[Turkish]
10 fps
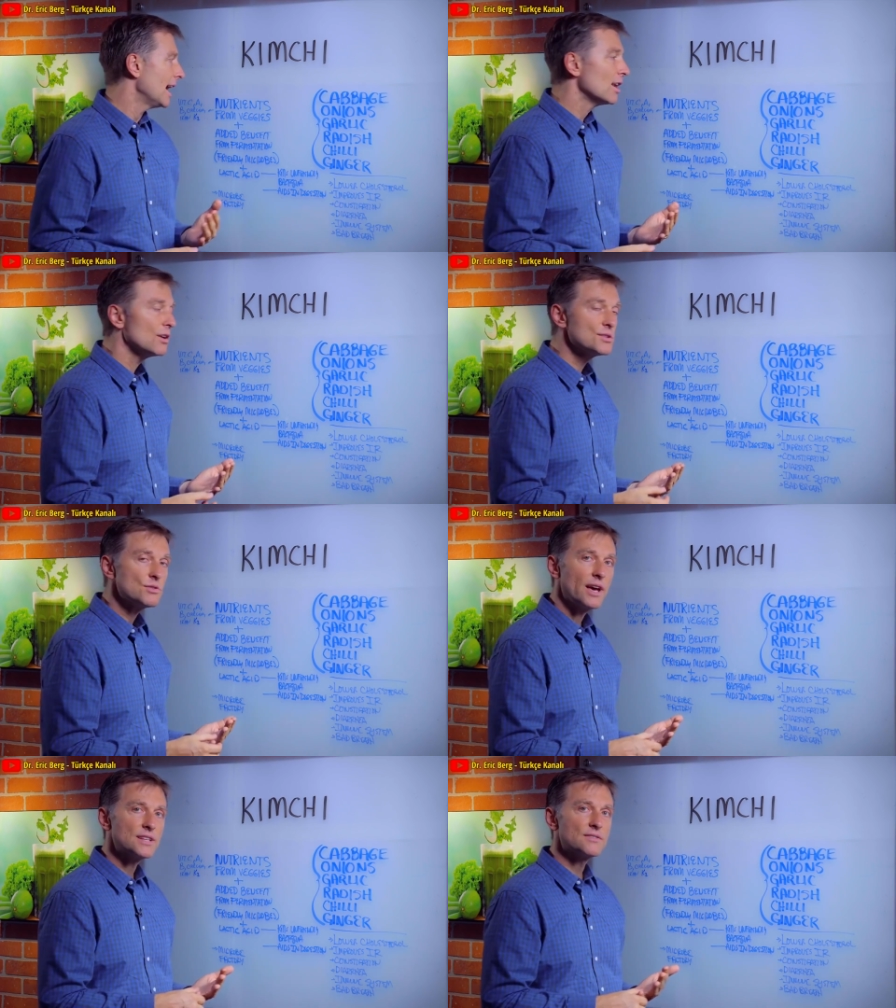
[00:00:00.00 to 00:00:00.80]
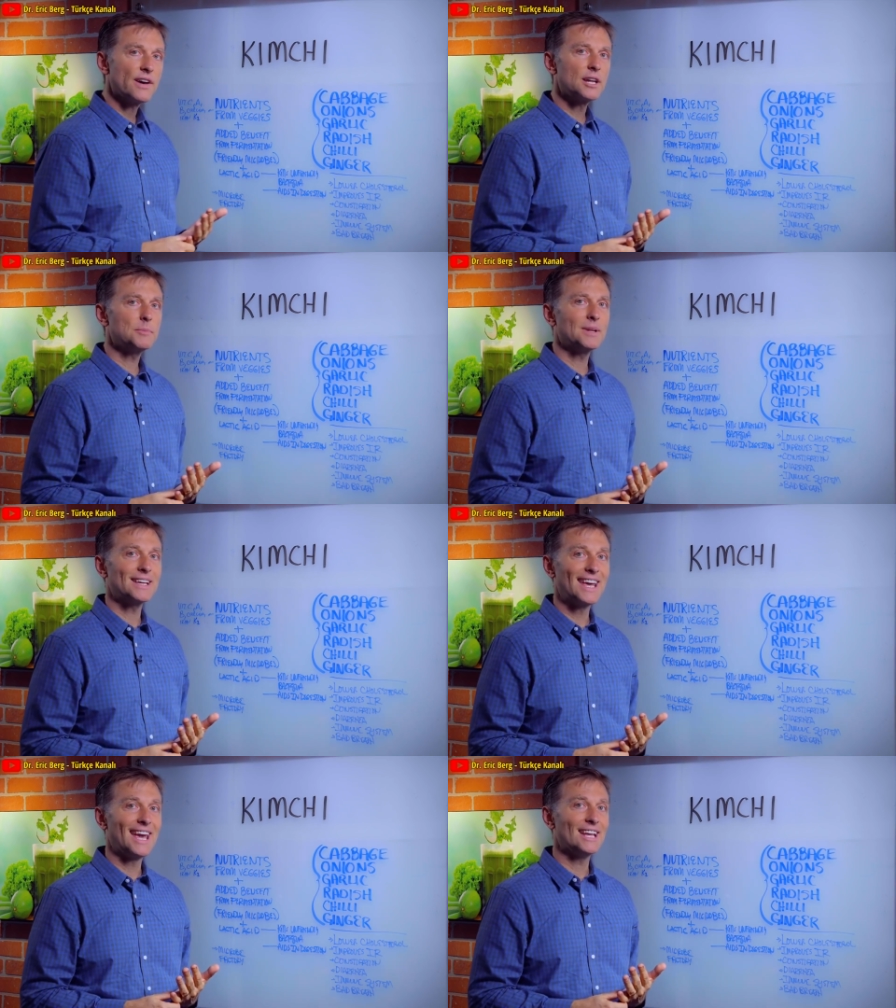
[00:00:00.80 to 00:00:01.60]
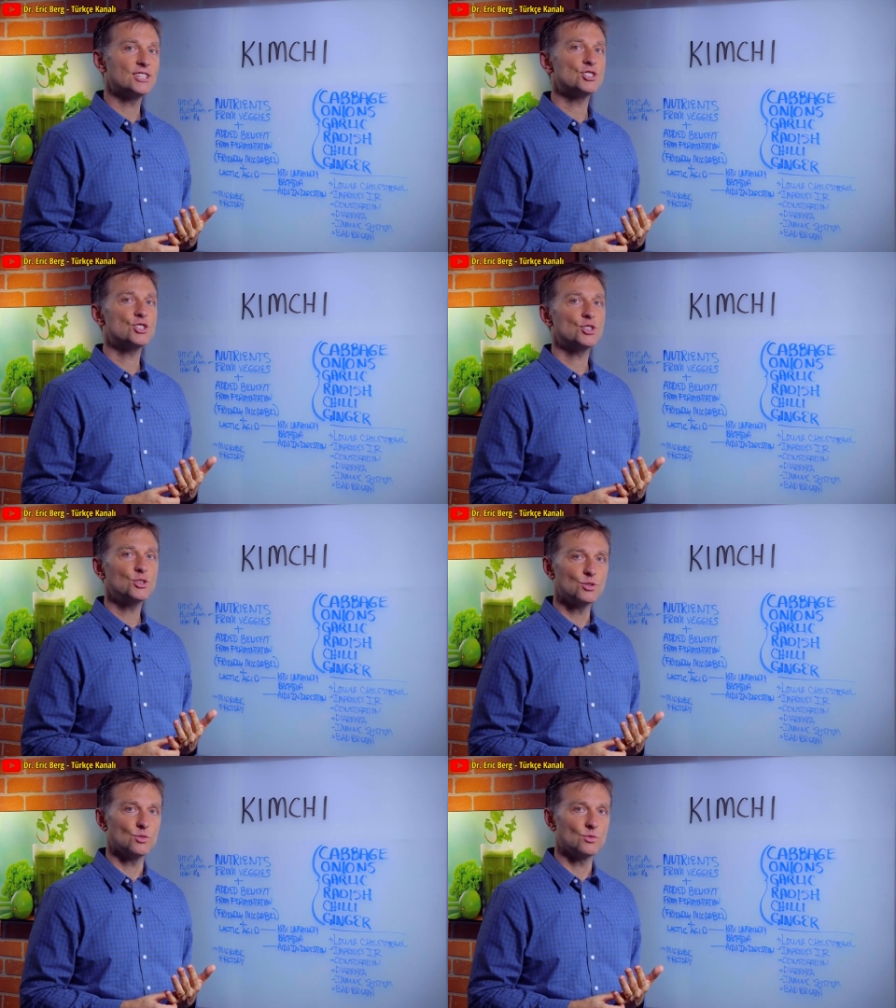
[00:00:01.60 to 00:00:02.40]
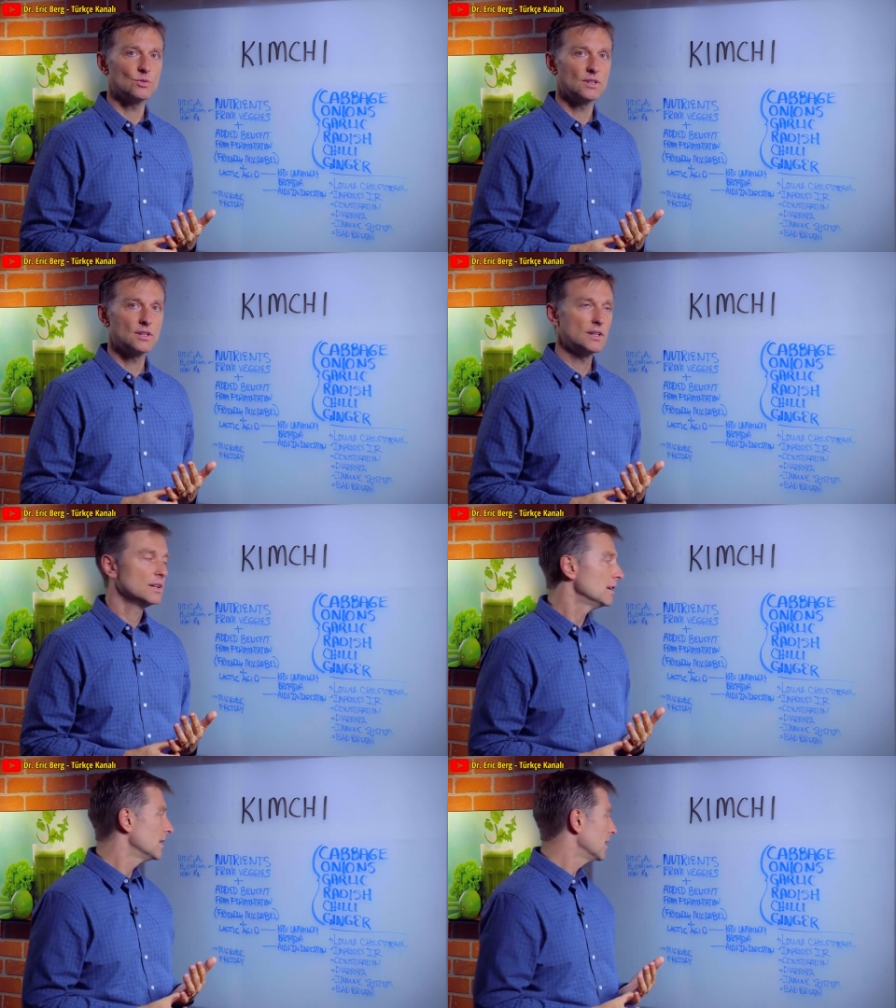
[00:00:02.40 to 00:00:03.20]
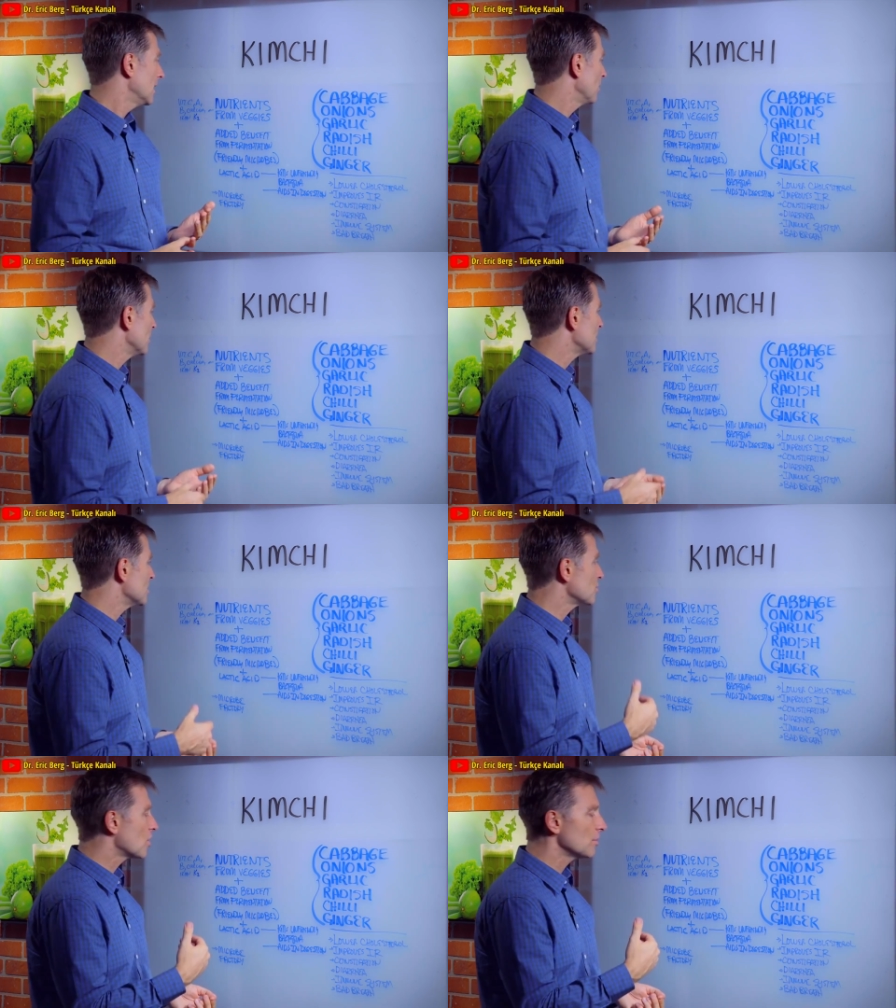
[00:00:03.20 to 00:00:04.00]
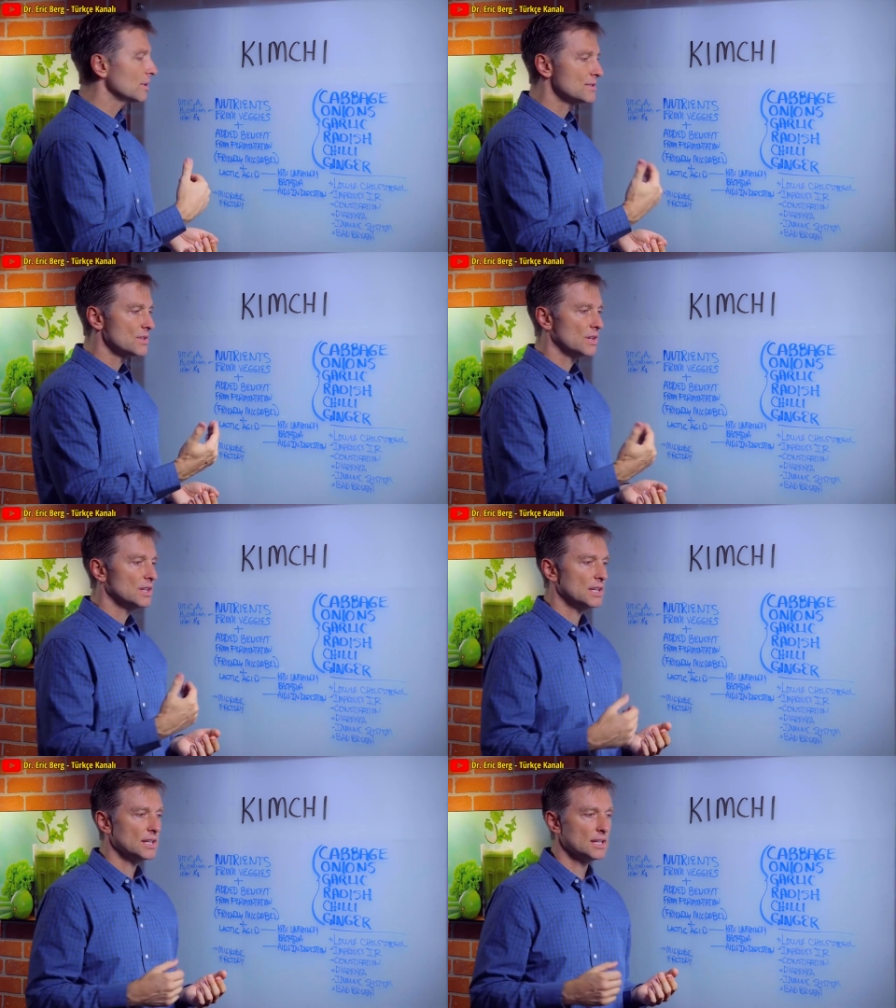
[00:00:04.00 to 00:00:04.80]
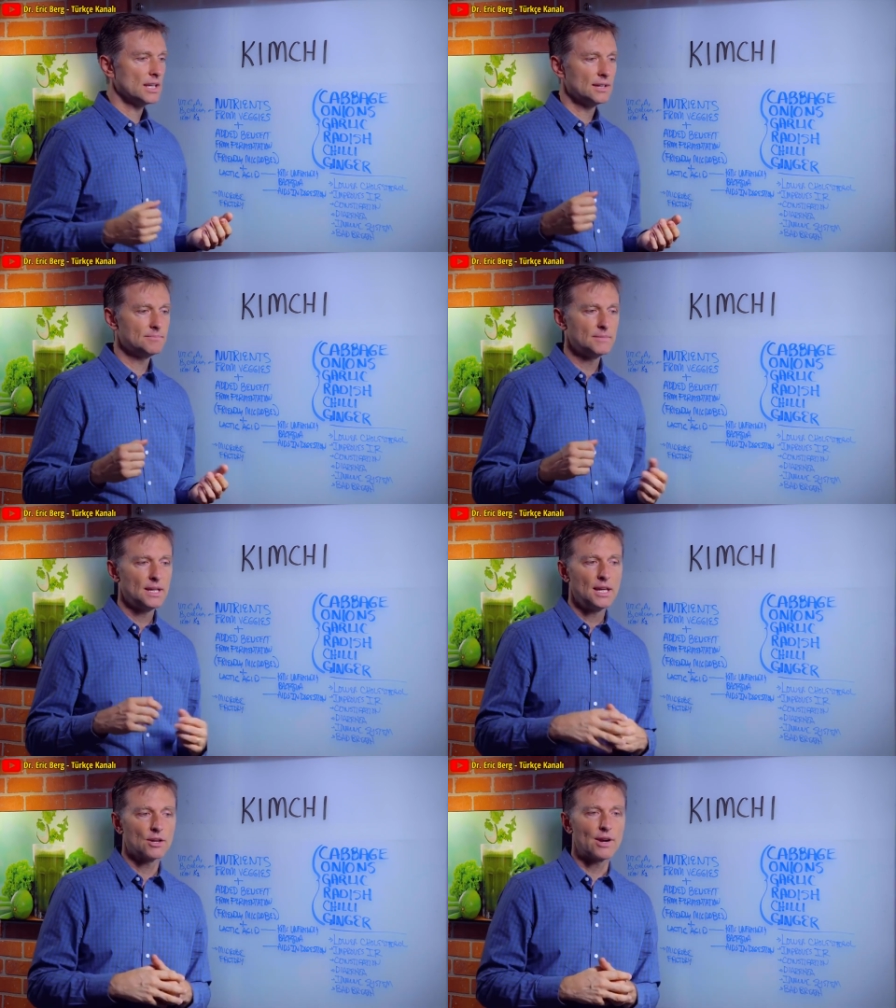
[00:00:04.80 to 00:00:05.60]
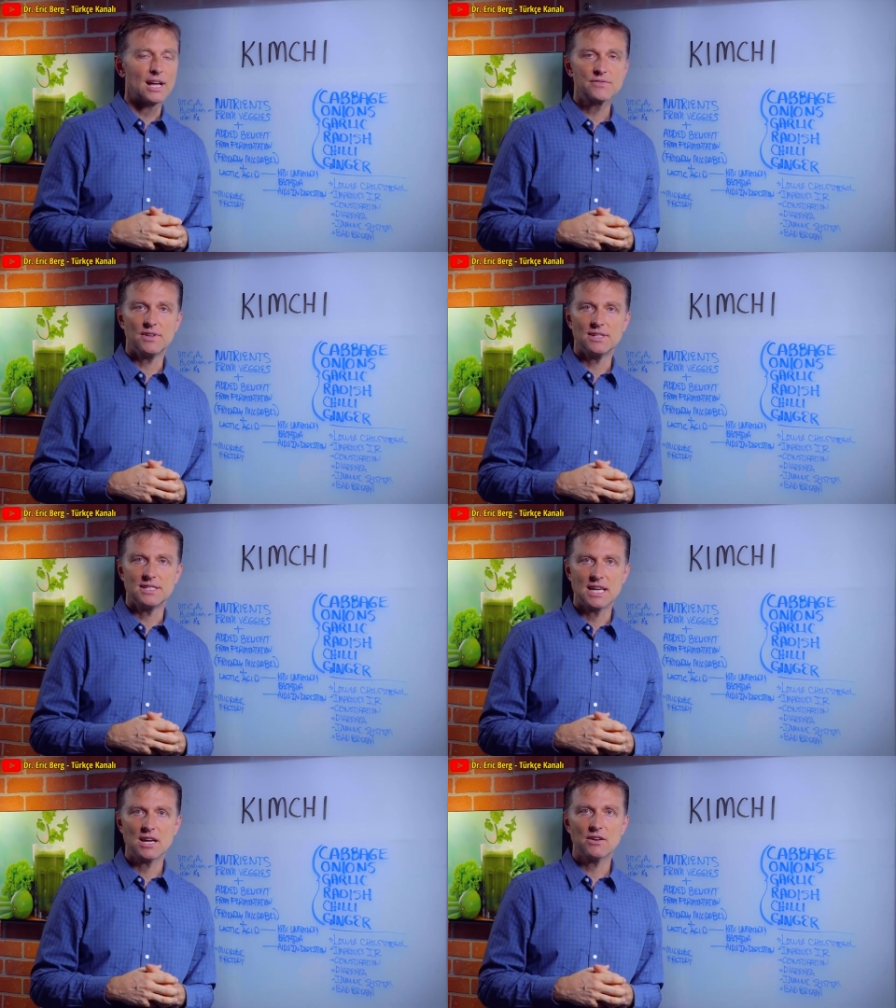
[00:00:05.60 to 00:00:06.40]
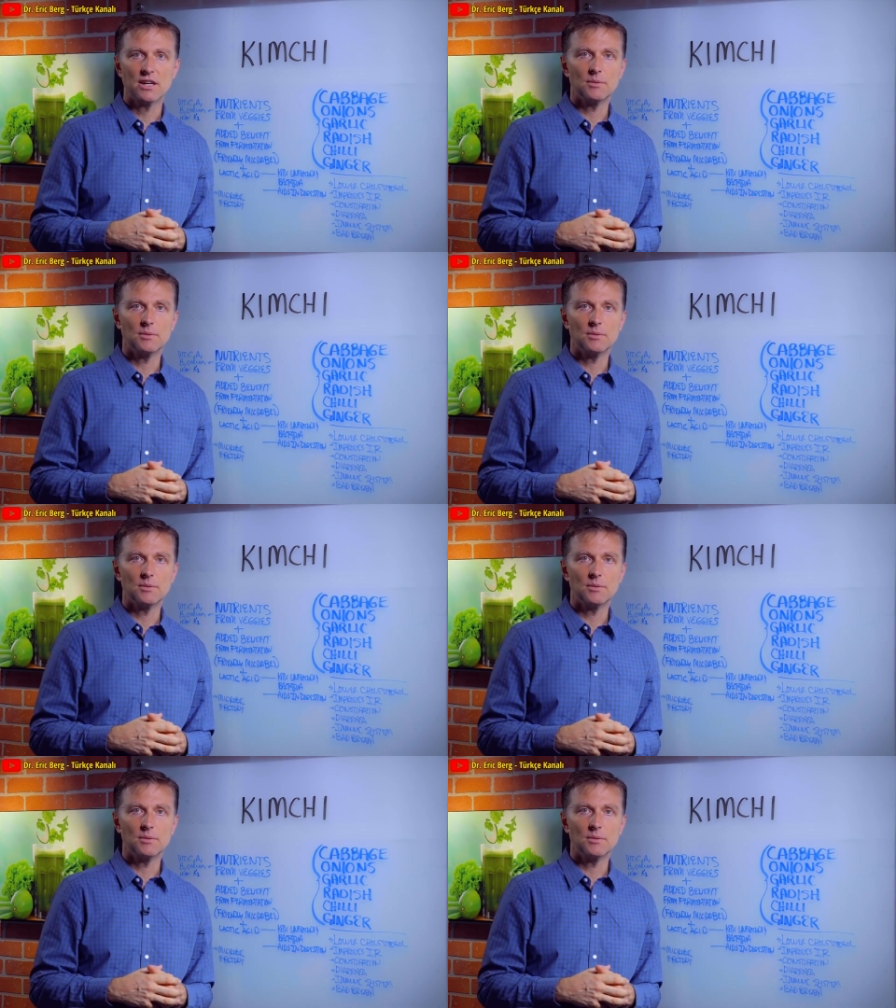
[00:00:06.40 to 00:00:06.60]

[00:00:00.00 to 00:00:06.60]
Ayrıca genellikle doğal olarak beslenen hayvansal süt ürünlerinde görülen K2 vitamini içerir.